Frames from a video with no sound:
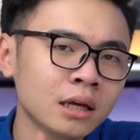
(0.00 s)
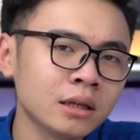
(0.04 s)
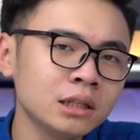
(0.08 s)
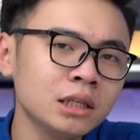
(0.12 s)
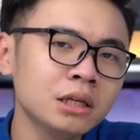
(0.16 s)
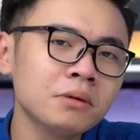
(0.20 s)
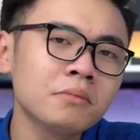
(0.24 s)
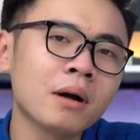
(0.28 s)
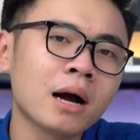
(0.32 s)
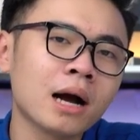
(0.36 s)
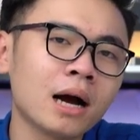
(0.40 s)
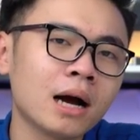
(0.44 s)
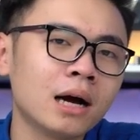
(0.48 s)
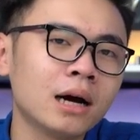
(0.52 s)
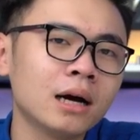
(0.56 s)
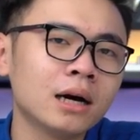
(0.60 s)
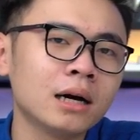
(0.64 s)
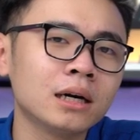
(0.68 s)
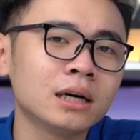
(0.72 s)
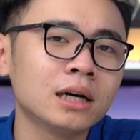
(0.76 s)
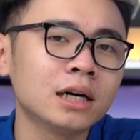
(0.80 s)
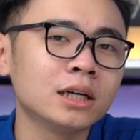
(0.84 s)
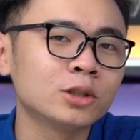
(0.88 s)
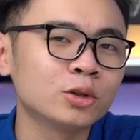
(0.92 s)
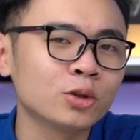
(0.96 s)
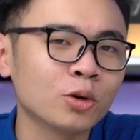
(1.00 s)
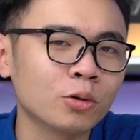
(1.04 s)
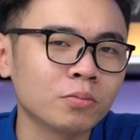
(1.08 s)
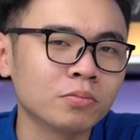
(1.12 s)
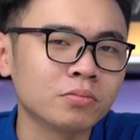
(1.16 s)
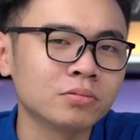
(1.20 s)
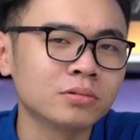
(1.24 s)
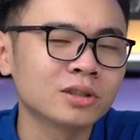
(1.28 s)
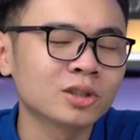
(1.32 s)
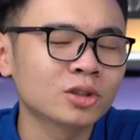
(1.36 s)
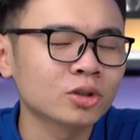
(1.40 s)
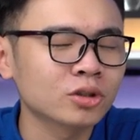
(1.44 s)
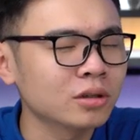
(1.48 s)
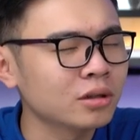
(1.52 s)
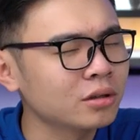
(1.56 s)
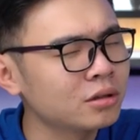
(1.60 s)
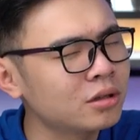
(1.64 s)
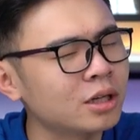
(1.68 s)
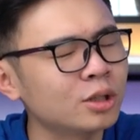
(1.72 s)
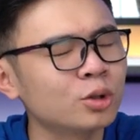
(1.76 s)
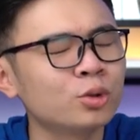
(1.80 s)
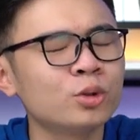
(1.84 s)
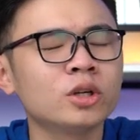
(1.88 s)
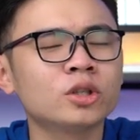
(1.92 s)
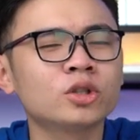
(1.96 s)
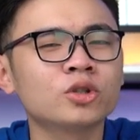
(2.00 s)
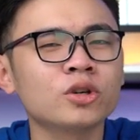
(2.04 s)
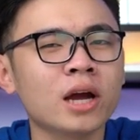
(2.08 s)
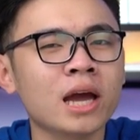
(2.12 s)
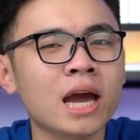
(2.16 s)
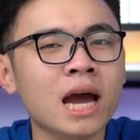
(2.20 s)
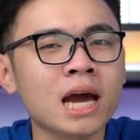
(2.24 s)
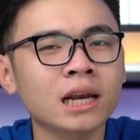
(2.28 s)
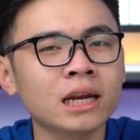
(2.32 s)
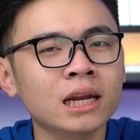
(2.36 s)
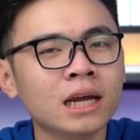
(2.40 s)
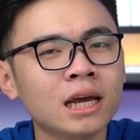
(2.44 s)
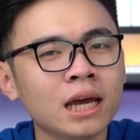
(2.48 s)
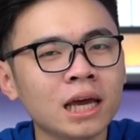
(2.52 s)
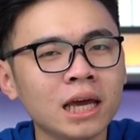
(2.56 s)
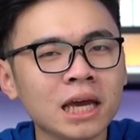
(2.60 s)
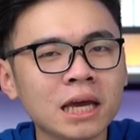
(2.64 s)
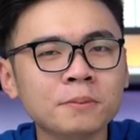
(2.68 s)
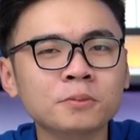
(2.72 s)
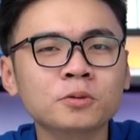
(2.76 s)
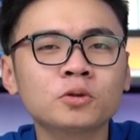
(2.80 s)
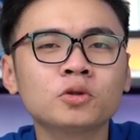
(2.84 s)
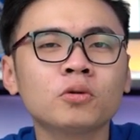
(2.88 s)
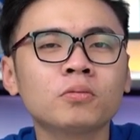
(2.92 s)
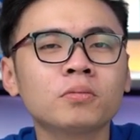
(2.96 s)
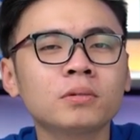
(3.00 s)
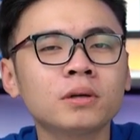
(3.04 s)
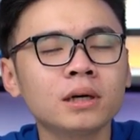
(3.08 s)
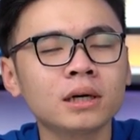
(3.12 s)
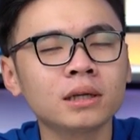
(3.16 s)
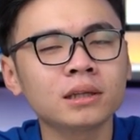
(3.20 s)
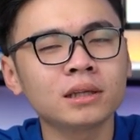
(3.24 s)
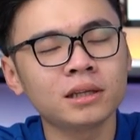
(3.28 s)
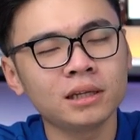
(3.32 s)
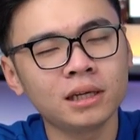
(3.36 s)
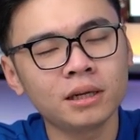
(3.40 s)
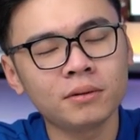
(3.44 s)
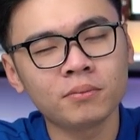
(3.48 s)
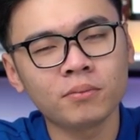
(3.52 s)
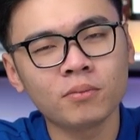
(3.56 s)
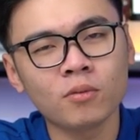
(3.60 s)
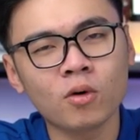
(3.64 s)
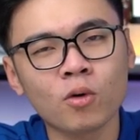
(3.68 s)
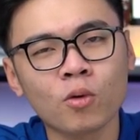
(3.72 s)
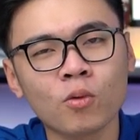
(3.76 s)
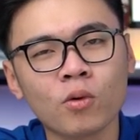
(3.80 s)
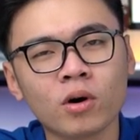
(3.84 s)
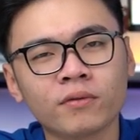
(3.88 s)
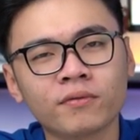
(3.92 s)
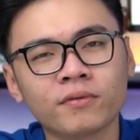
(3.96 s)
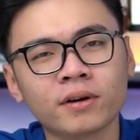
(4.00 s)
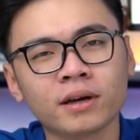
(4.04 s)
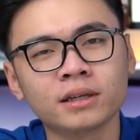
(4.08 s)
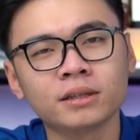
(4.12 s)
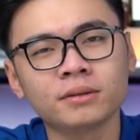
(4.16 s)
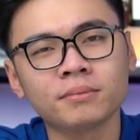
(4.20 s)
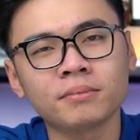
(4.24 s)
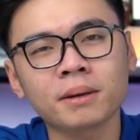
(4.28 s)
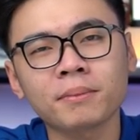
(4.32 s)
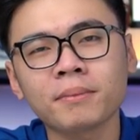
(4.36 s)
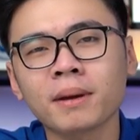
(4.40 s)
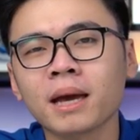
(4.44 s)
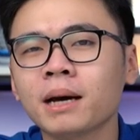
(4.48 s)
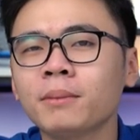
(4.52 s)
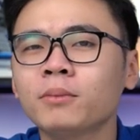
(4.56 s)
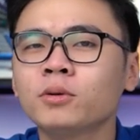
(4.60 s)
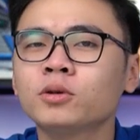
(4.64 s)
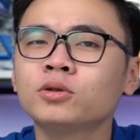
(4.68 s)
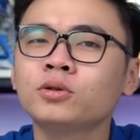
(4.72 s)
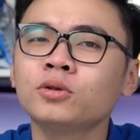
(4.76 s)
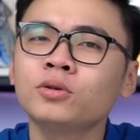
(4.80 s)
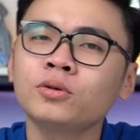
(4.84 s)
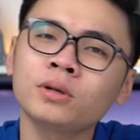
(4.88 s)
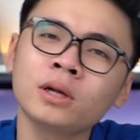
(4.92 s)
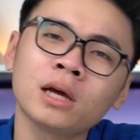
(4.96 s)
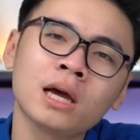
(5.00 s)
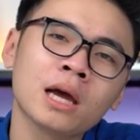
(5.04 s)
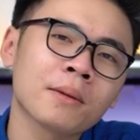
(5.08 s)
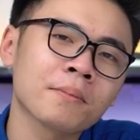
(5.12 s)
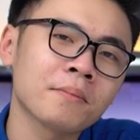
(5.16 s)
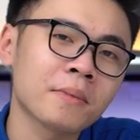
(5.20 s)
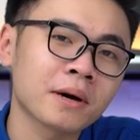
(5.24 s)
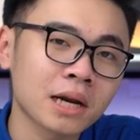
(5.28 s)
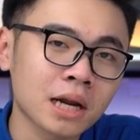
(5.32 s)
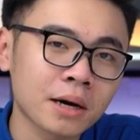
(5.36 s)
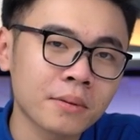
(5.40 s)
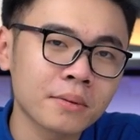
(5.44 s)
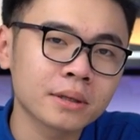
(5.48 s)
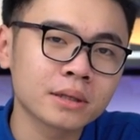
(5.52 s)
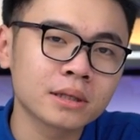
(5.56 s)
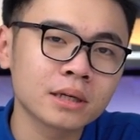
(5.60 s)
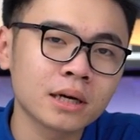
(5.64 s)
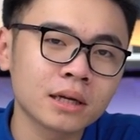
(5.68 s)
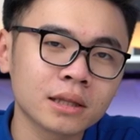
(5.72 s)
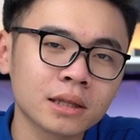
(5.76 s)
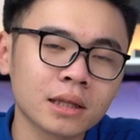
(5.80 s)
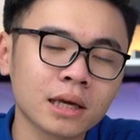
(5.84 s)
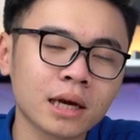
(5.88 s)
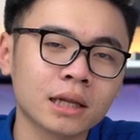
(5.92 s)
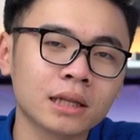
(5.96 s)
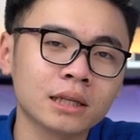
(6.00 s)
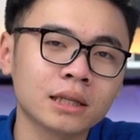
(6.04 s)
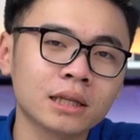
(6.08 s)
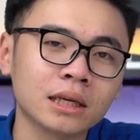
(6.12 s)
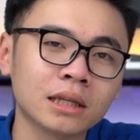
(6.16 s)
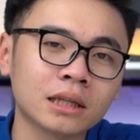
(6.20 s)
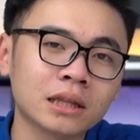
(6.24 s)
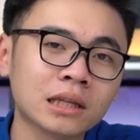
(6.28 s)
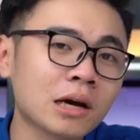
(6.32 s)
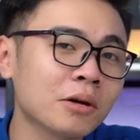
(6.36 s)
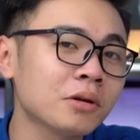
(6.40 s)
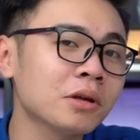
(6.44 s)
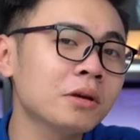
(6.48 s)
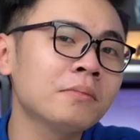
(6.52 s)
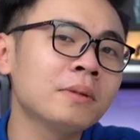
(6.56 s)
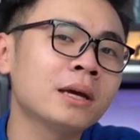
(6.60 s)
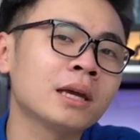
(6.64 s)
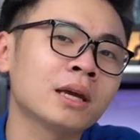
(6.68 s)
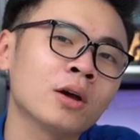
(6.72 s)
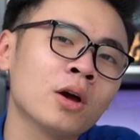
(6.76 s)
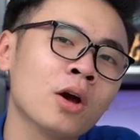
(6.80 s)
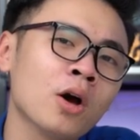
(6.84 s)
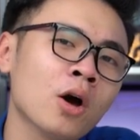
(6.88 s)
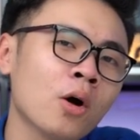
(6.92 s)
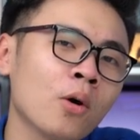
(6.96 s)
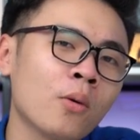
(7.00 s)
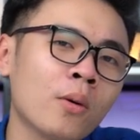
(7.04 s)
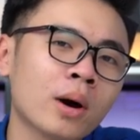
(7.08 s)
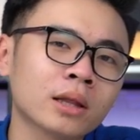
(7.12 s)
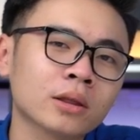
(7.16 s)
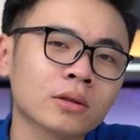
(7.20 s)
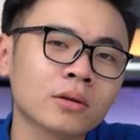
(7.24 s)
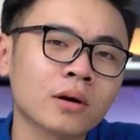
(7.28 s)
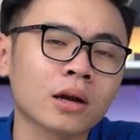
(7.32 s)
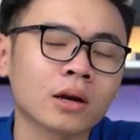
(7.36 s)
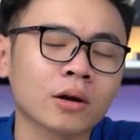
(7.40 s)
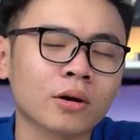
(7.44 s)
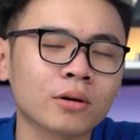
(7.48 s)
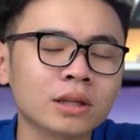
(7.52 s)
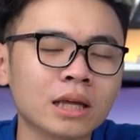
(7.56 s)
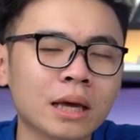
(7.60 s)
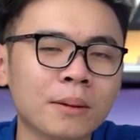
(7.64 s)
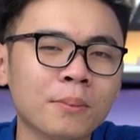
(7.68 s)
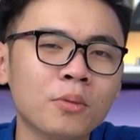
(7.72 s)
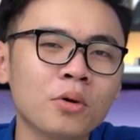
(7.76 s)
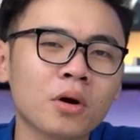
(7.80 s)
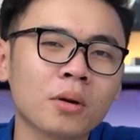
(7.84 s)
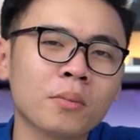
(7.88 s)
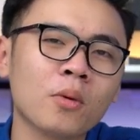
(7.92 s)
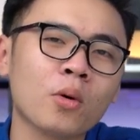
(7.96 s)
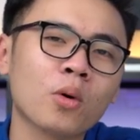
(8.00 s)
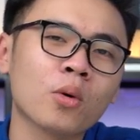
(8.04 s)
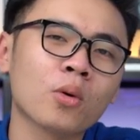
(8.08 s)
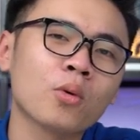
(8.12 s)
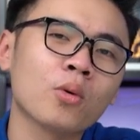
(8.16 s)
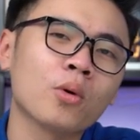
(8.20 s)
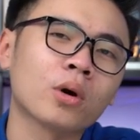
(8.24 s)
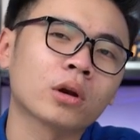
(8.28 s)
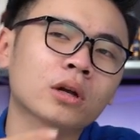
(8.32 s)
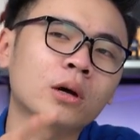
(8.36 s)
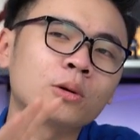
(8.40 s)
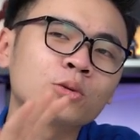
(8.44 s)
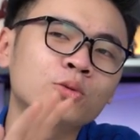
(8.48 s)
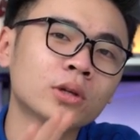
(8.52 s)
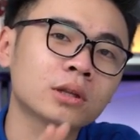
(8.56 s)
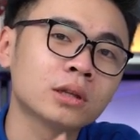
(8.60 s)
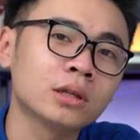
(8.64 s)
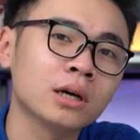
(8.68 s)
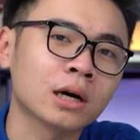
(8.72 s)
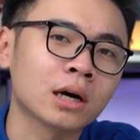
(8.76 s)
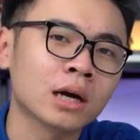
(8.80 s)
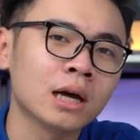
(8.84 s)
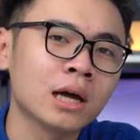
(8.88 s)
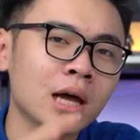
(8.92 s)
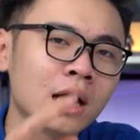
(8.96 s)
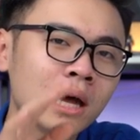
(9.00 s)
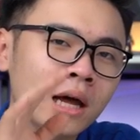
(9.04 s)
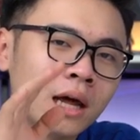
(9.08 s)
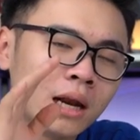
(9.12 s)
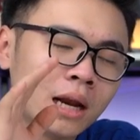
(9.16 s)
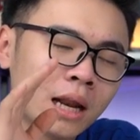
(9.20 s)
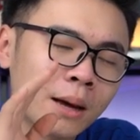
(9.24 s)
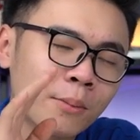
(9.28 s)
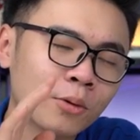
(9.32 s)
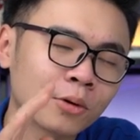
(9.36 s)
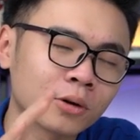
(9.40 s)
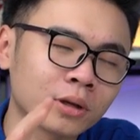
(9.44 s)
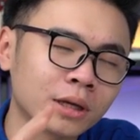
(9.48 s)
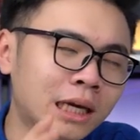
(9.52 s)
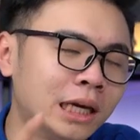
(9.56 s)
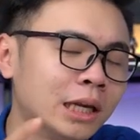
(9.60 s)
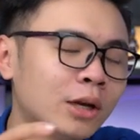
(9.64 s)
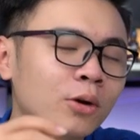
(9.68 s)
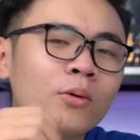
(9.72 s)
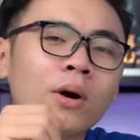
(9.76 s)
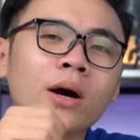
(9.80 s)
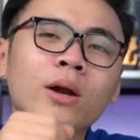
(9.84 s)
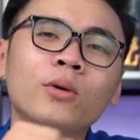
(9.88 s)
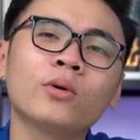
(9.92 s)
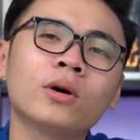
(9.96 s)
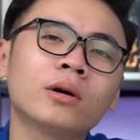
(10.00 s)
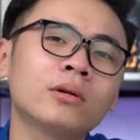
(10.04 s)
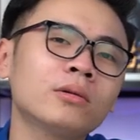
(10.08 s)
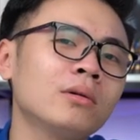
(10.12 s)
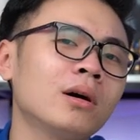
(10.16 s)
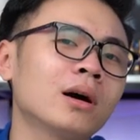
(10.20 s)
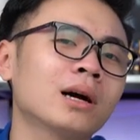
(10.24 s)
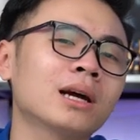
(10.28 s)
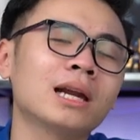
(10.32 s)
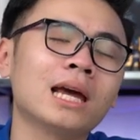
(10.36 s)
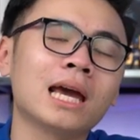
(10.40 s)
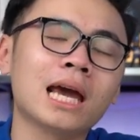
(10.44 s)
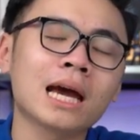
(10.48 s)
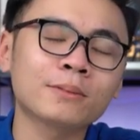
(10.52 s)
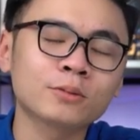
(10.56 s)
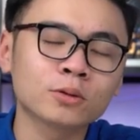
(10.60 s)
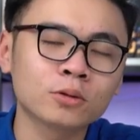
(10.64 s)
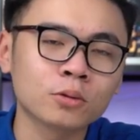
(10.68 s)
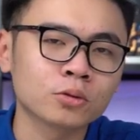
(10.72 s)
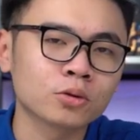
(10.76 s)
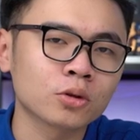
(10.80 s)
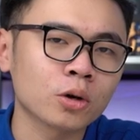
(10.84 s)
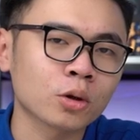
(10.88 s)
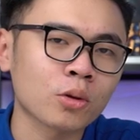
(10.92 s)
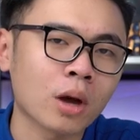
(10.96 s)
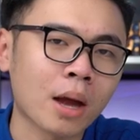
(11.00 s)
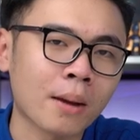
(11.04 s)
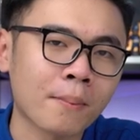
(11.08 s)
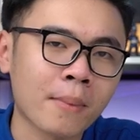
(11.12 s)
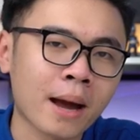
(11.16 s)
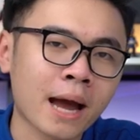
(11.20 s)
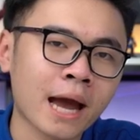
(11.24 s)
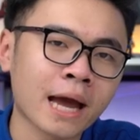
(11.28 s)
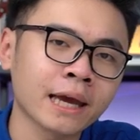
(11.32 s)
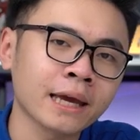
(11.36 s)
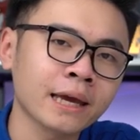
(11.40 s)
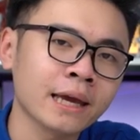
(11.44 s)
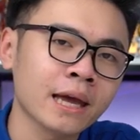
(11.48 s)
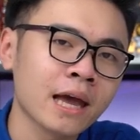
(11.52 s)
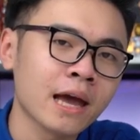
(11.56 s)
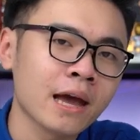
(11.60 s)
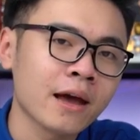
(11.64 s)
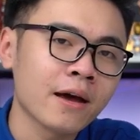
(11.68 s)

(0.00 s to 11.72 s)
Nhưng mà người dùng thường xuyên try ad ép sung nữa, thế nên bộ nguồn phải mạnh mẽ hơn một chút. Bạn nào mà thừa tiền thì theo như mình hoàn toàn có thể mua bộ nguồn công suất thực là một nghìn oát luôn được để ép sung cho thoải mái.